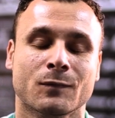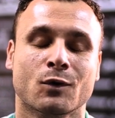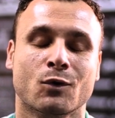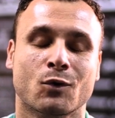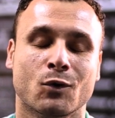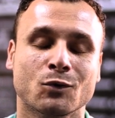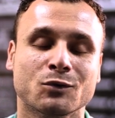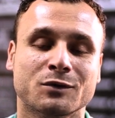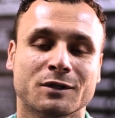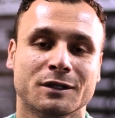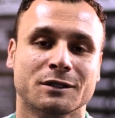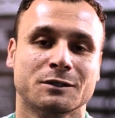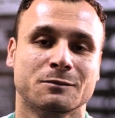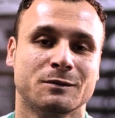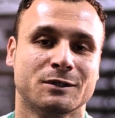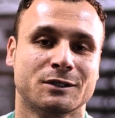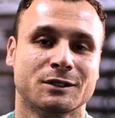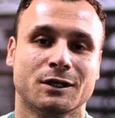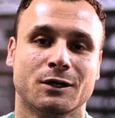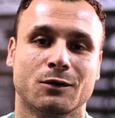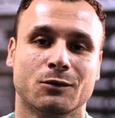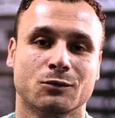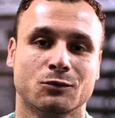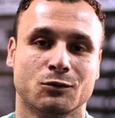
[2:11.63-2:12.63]
com
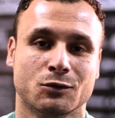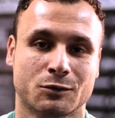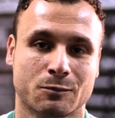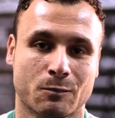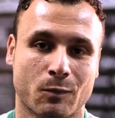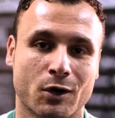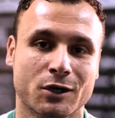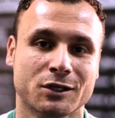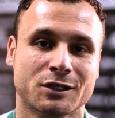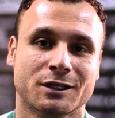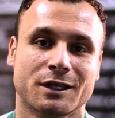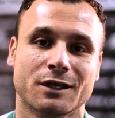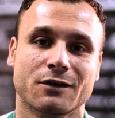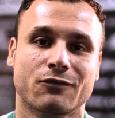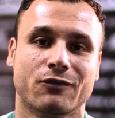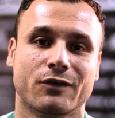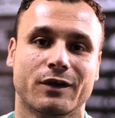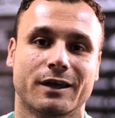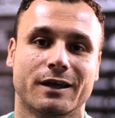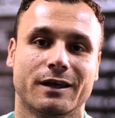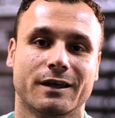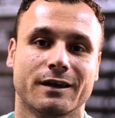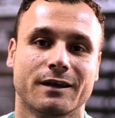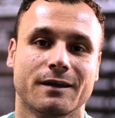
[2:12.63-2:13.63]
transmissão do Esporte
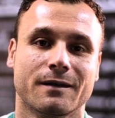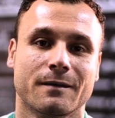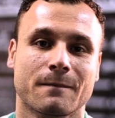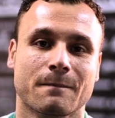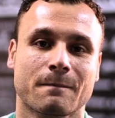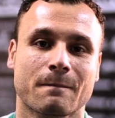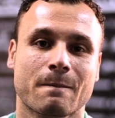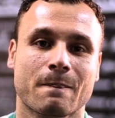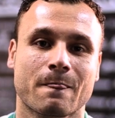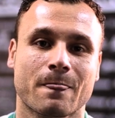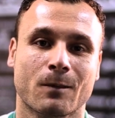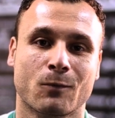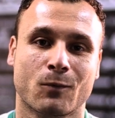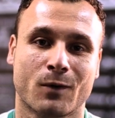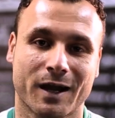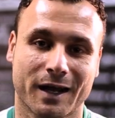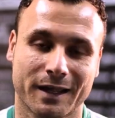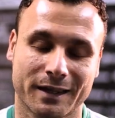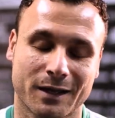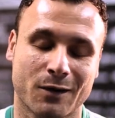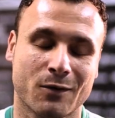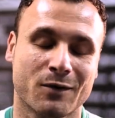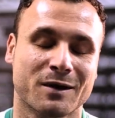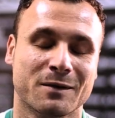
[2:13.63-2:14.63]
TV, o canal